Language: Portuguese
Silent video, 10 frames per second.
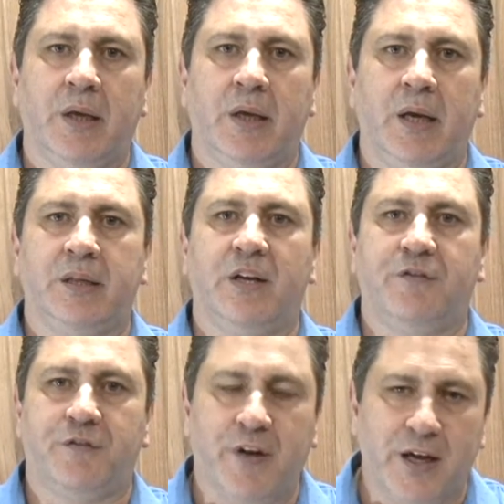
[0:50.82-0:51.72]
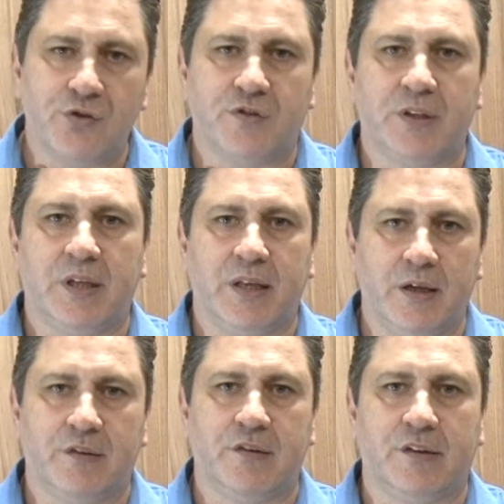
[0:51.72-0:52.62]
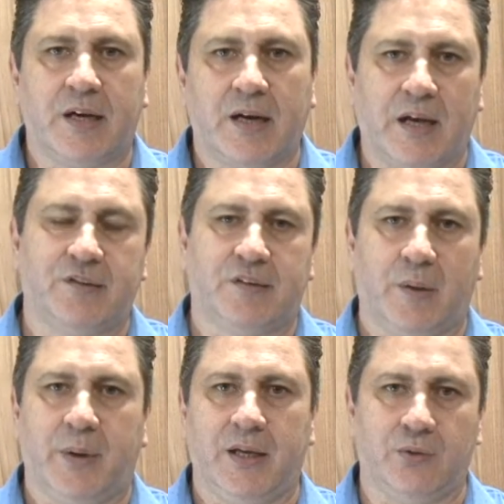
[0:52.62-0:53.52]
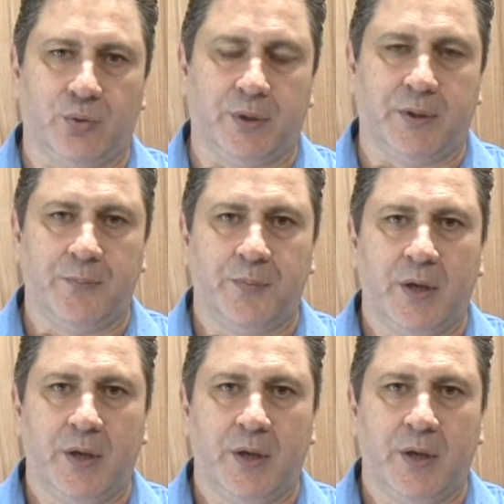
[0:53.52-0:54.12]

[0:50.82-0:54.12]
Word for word: ele defende os interesses da classe trabalhadora.